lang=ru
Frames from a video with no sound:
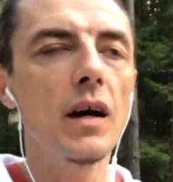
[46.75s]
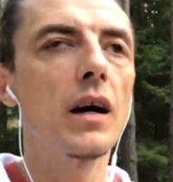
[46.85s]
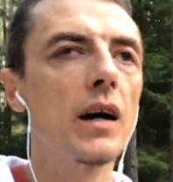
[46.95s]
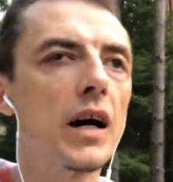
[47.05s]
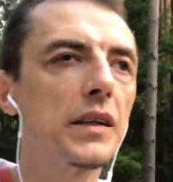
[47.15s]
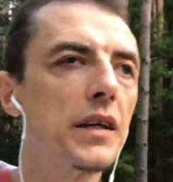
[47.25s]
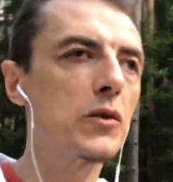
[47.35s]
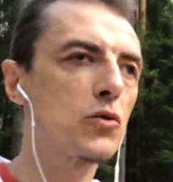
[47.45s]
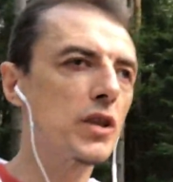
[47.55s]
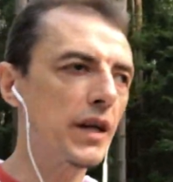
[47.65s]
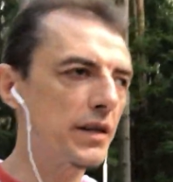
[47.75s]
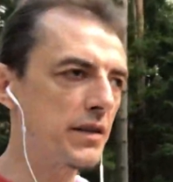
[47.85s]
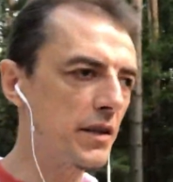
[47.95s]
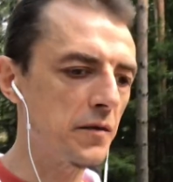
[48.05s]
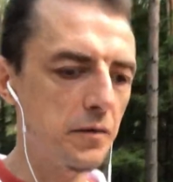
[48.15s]
А, она
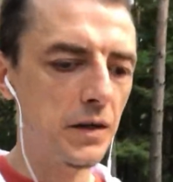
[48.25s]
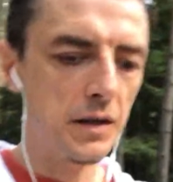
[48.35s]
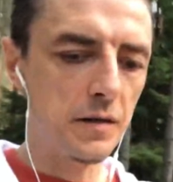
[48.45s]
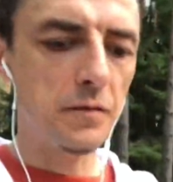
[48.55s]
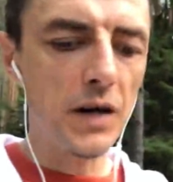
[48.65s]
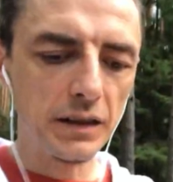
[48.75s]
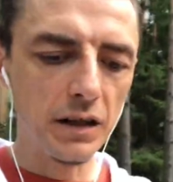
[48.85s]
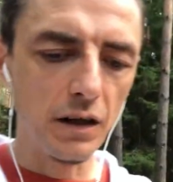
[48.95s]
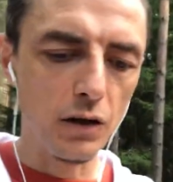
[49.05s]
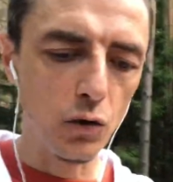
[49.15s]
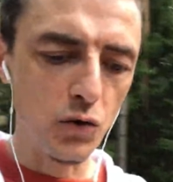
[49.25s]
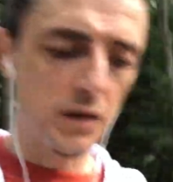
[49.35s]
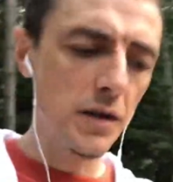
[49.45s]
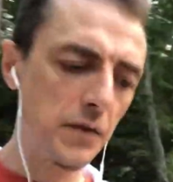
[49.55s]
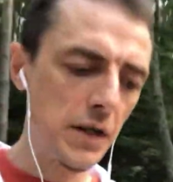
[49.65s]
нуждается в факторах
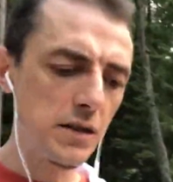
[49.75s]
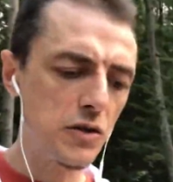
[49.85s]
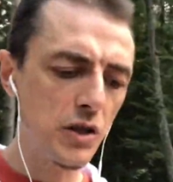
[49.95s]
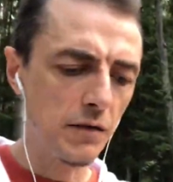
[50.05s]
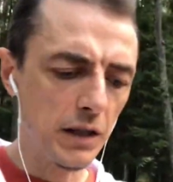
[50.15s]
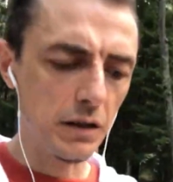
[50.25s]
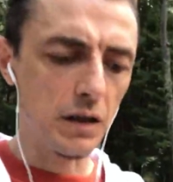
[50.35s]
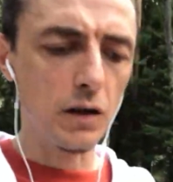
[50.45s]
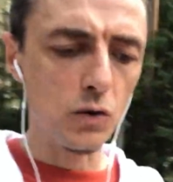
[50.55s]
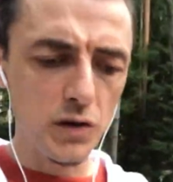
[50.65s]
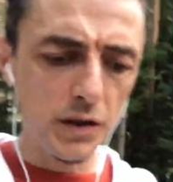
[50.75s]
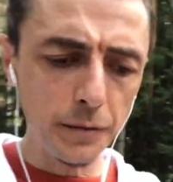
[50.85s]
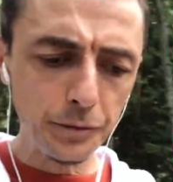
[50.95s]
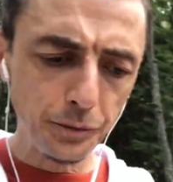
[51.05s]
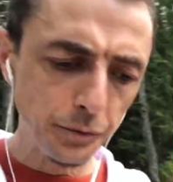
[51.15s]
роста, в различных факторах роста –